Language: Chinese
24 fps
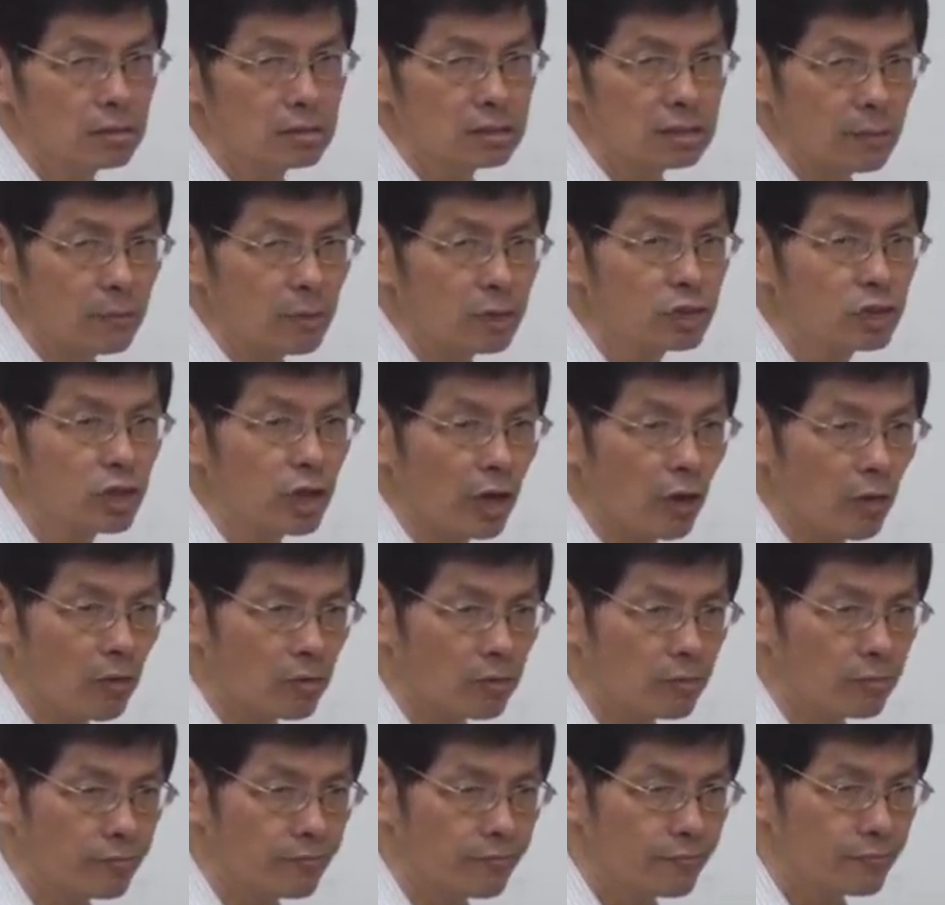怎么求？
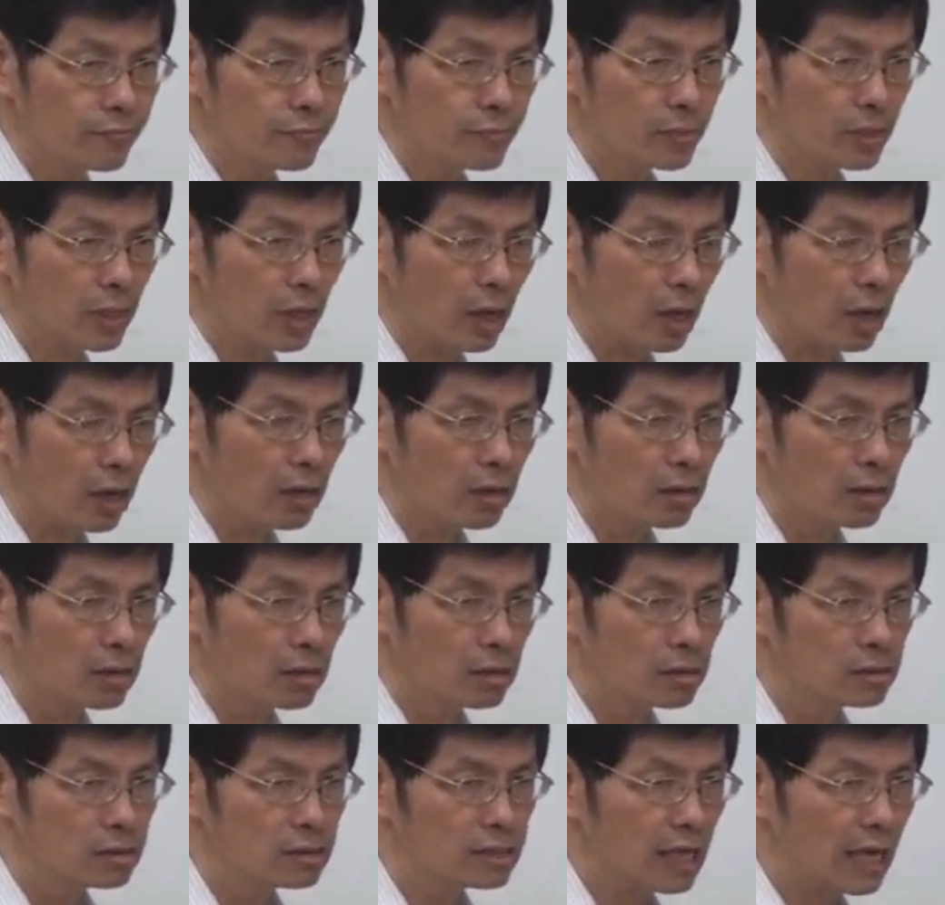哦，
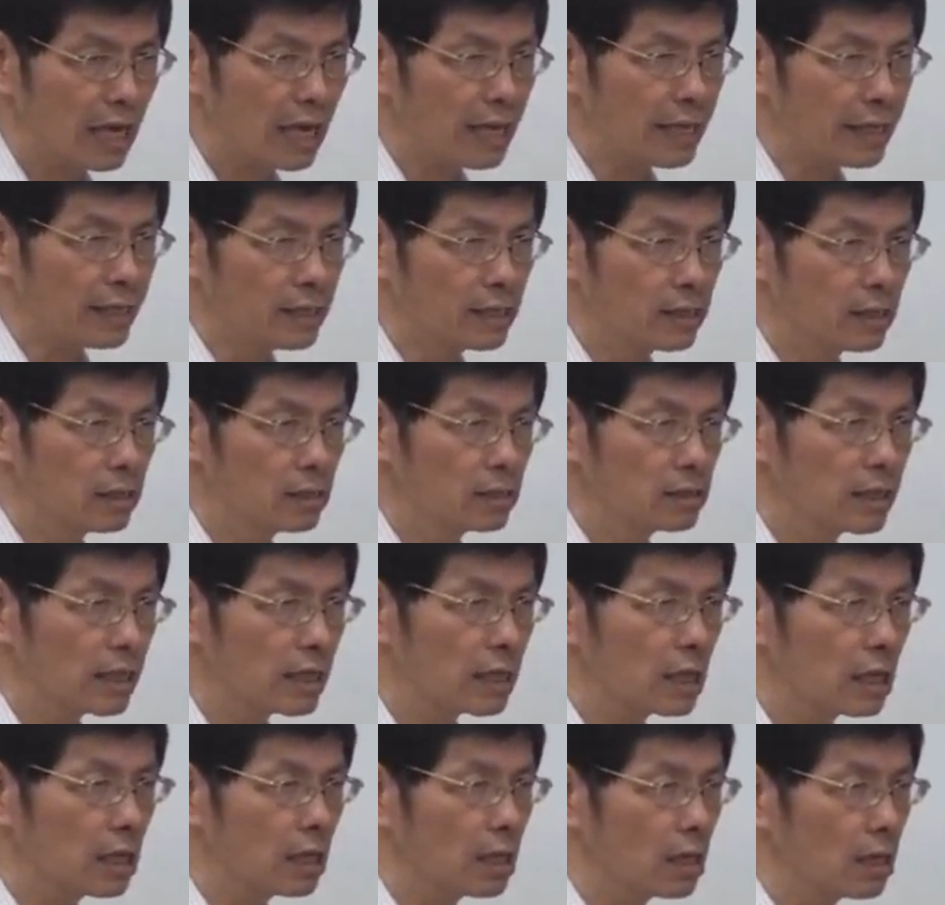在那
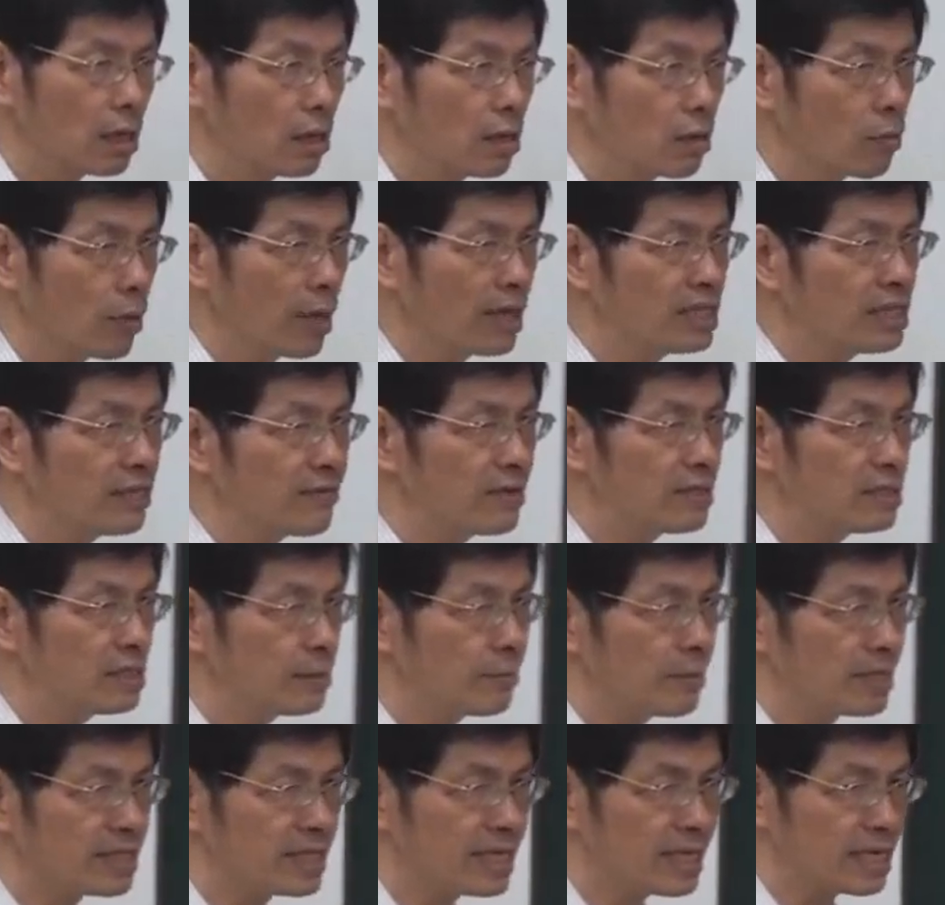个微积分
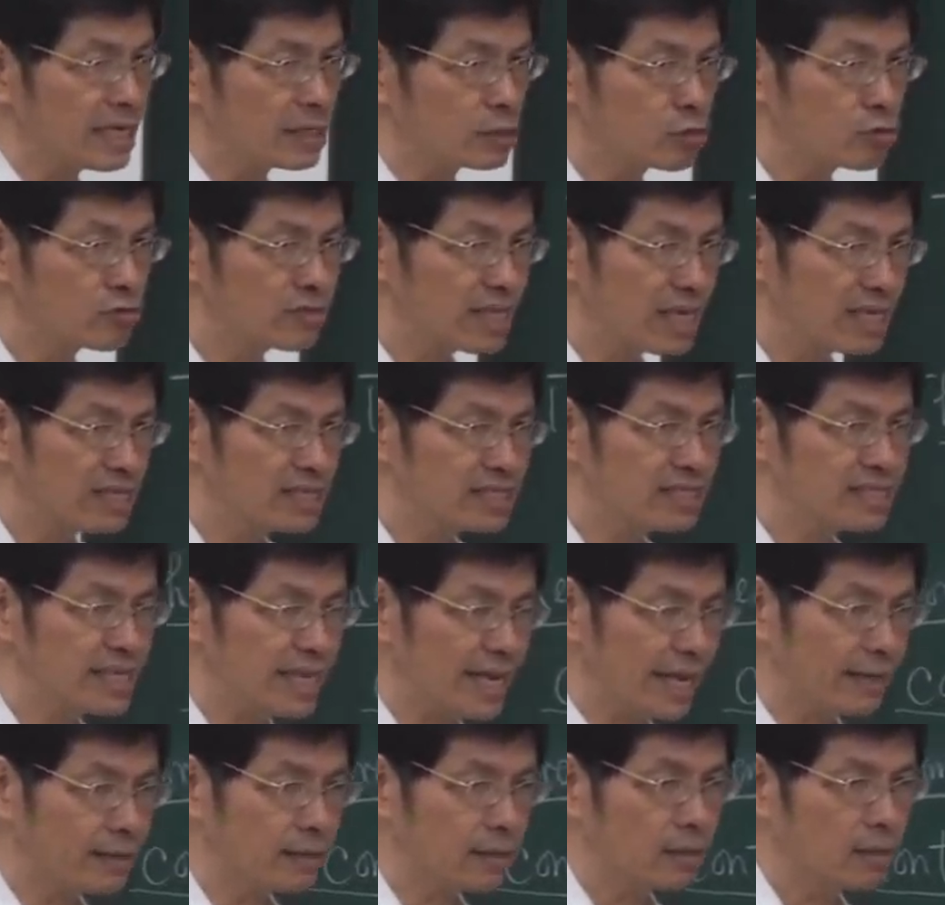基本定理出现之
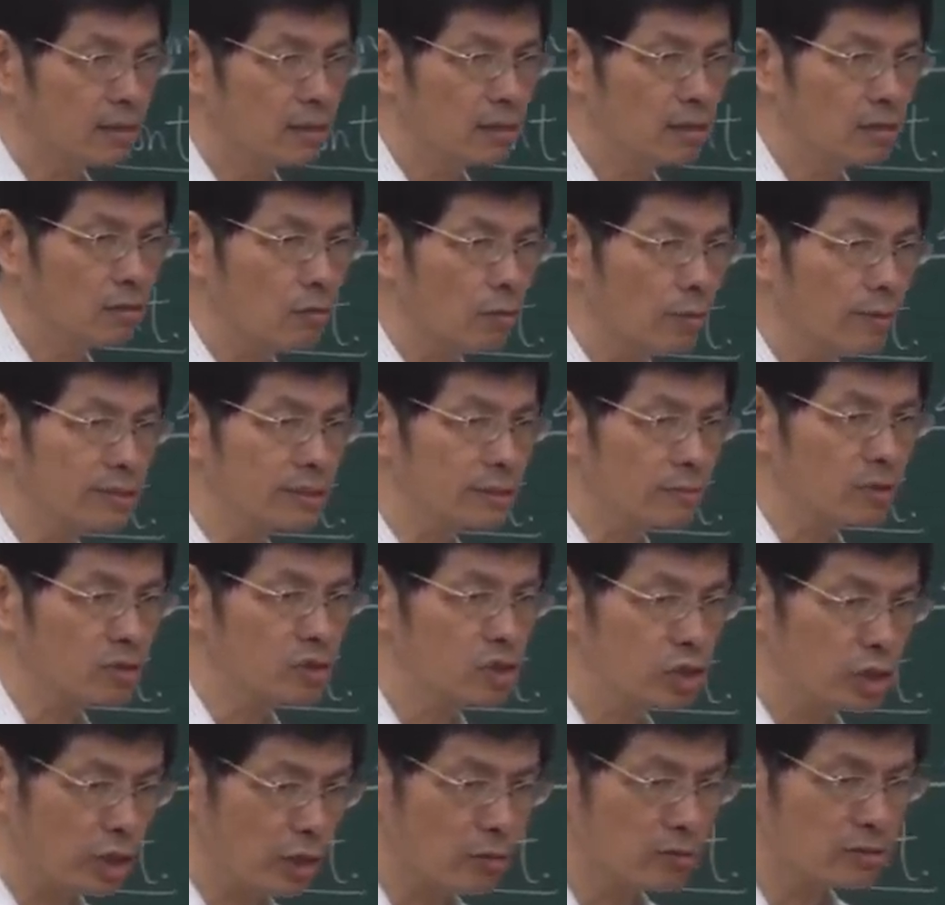前，我们怎么
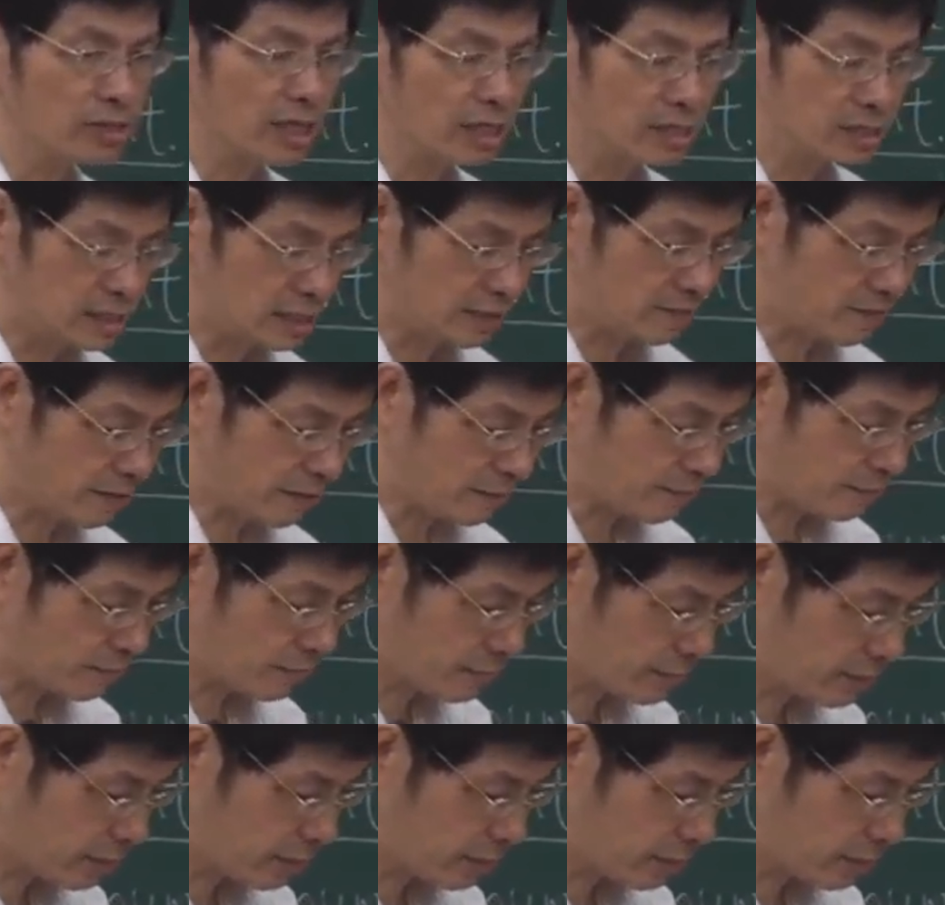求这个积分？